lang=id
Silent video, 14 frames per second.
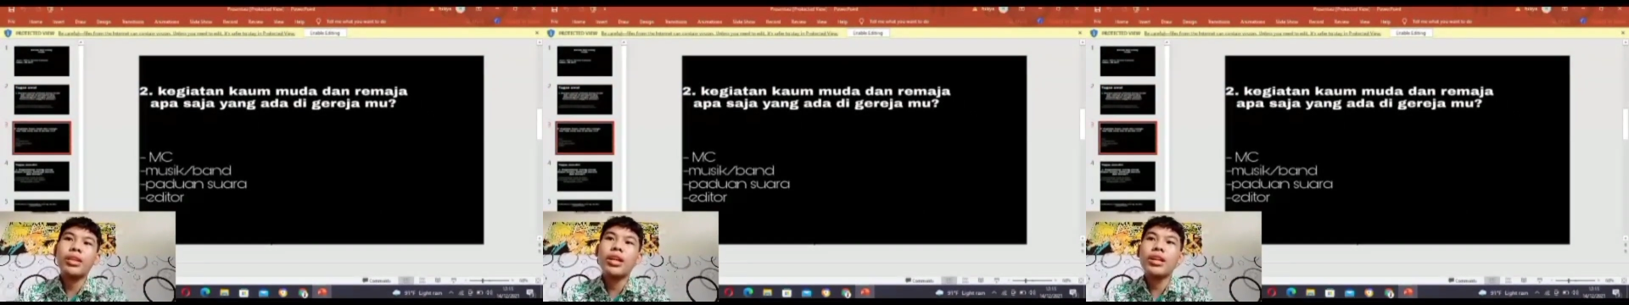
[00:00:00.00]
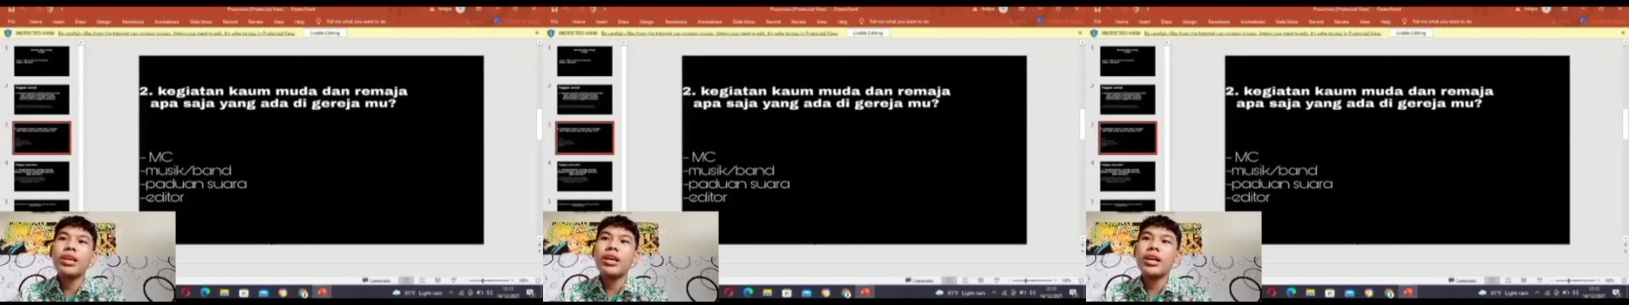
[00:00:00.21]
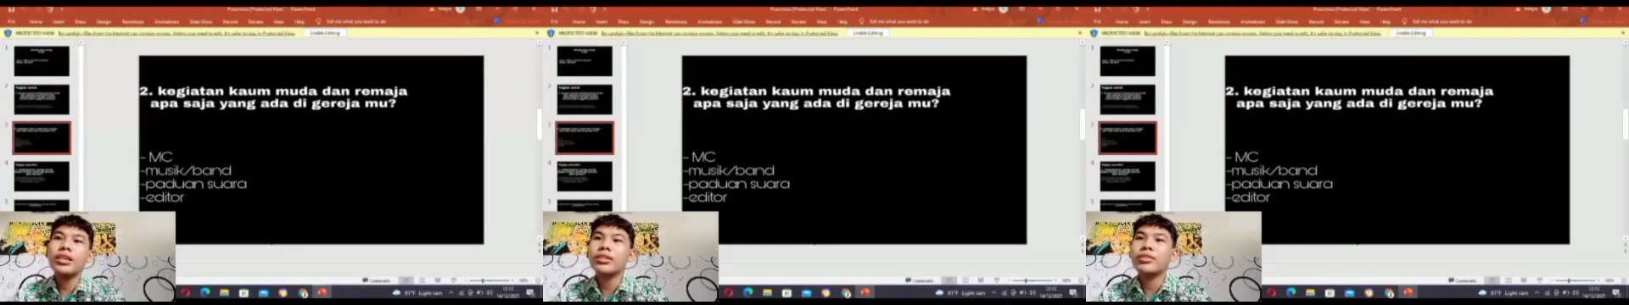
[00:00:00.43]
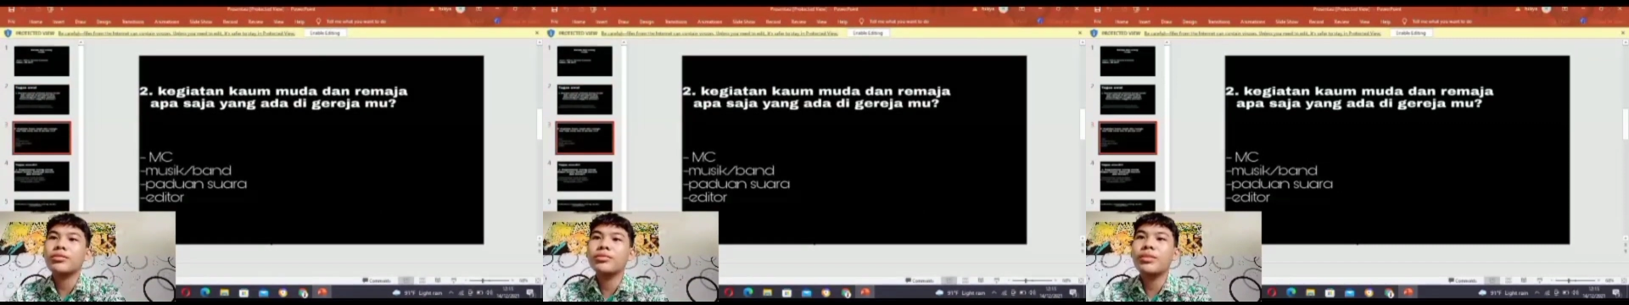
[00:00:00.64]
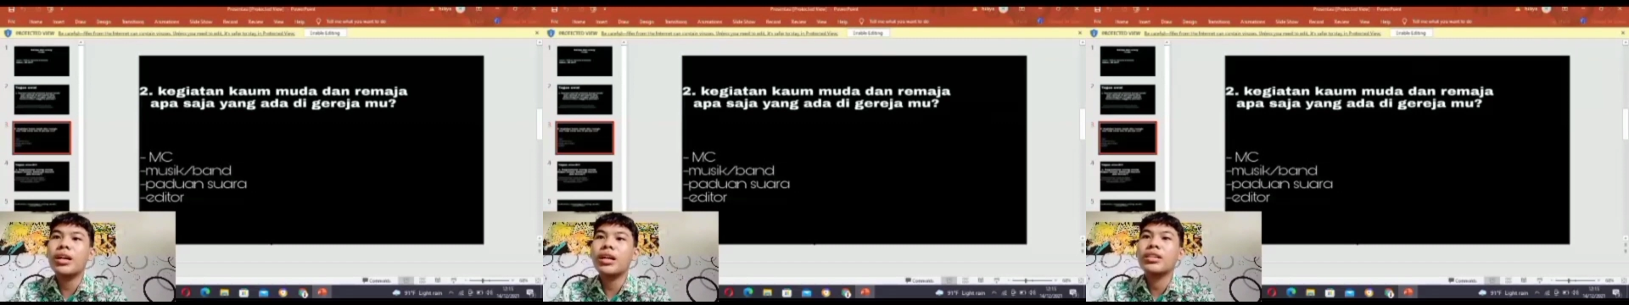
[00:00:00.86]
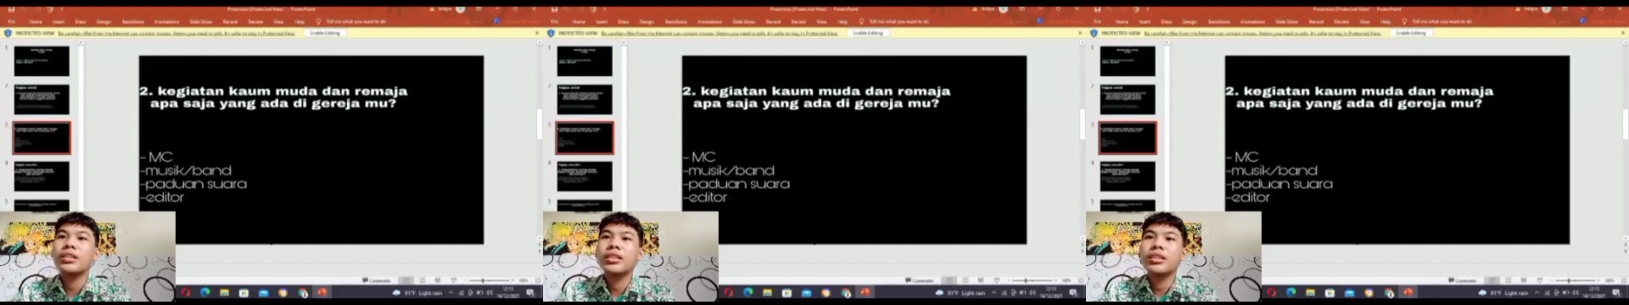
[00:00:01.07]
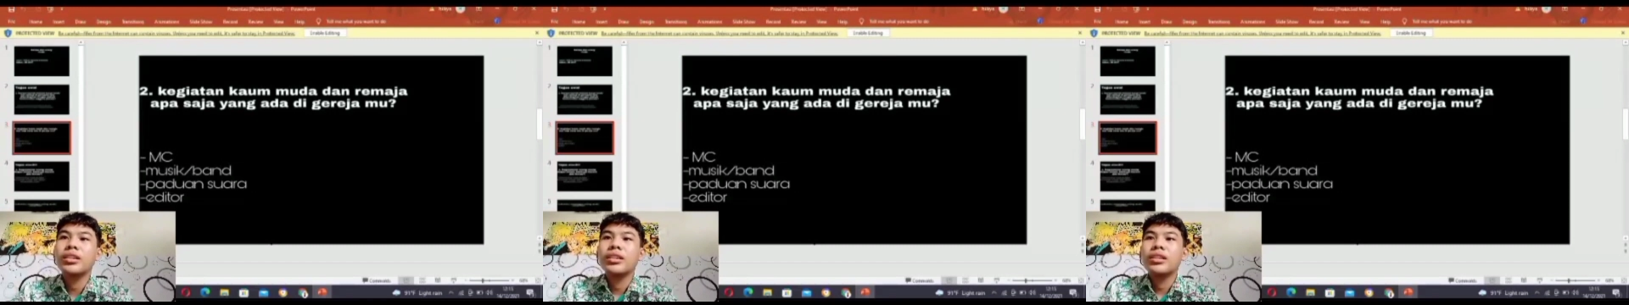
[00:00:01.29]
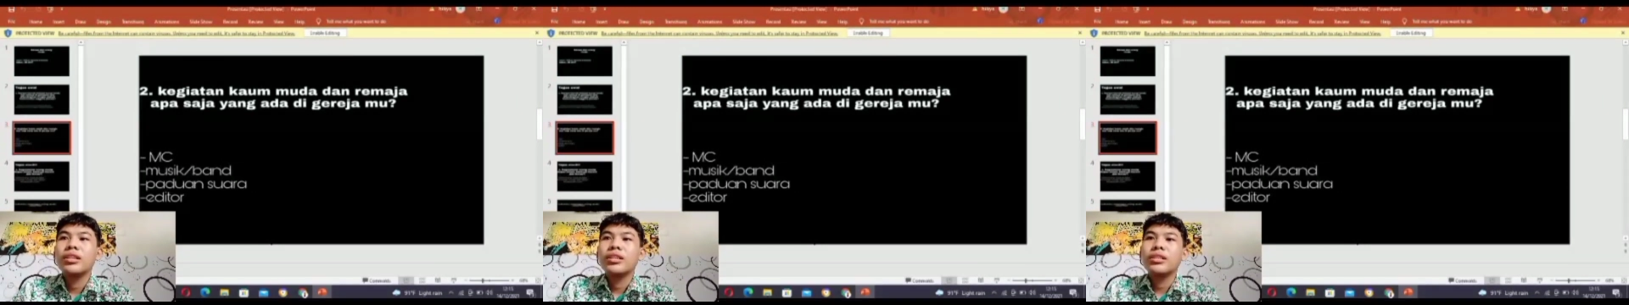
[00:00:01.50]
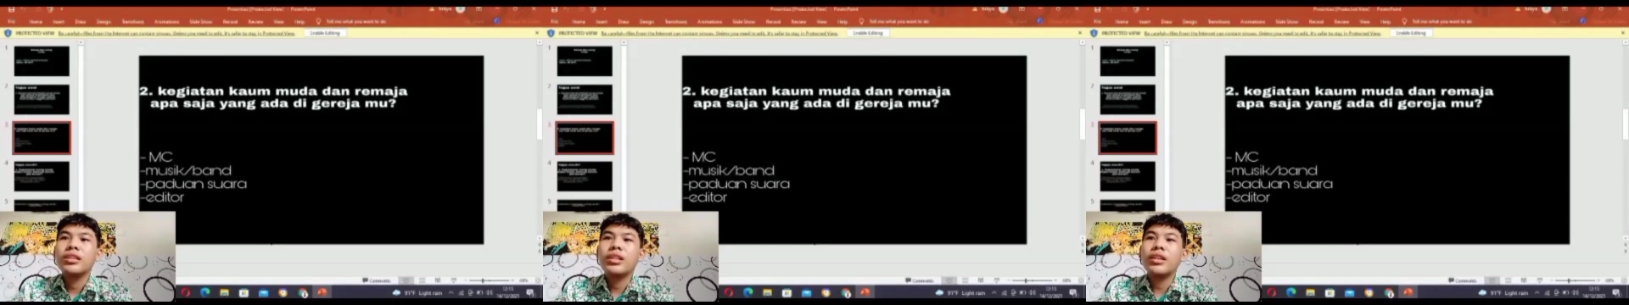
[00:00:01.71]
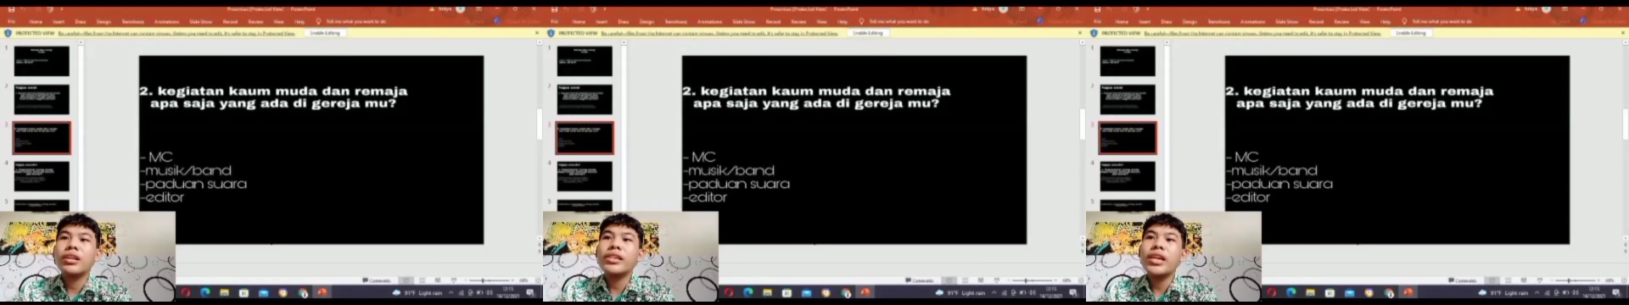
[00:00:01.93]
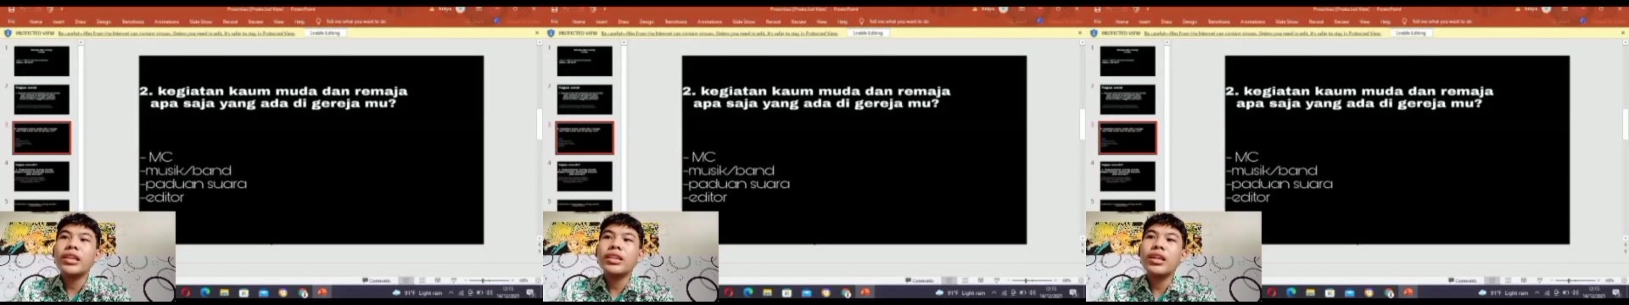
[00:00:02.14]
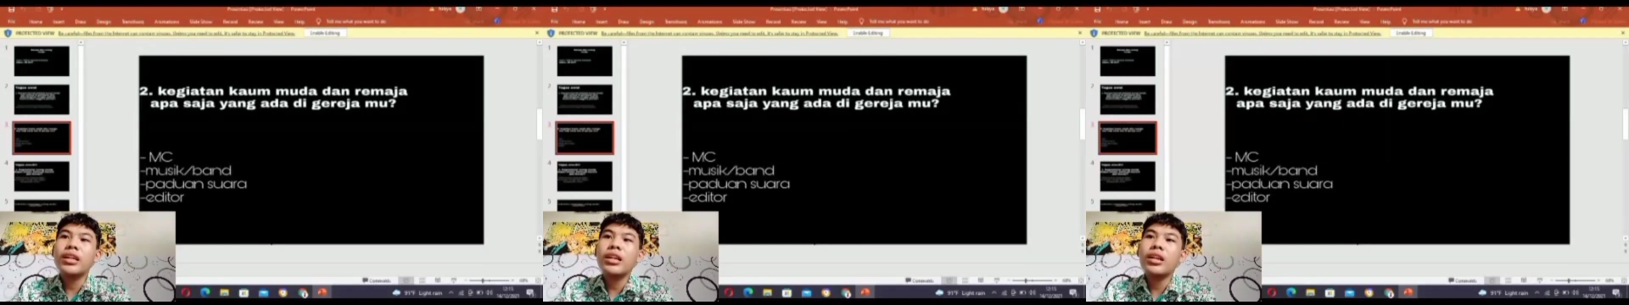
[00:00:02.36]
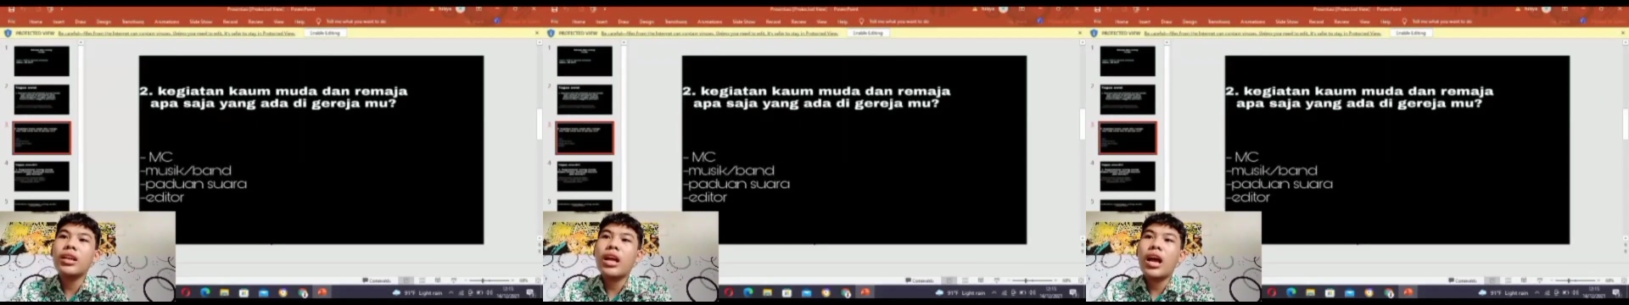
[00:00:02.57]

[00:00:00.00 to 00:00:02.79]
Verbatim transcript: pertanyaan kedua kegiatan